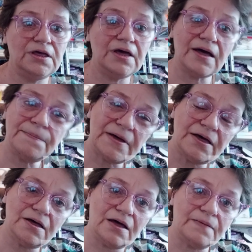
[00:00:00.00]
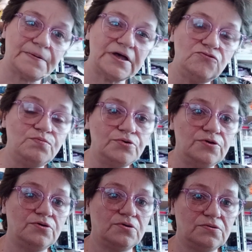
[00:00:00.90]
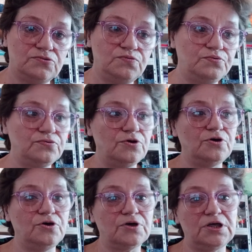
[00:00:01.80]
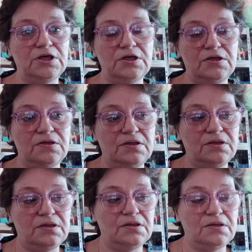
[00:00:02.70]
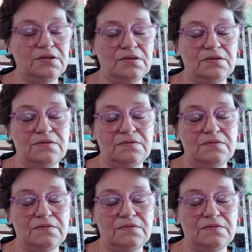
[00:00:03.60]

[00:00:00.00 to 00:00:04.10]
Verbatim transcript: Et après, après du bonheur, du bonheur et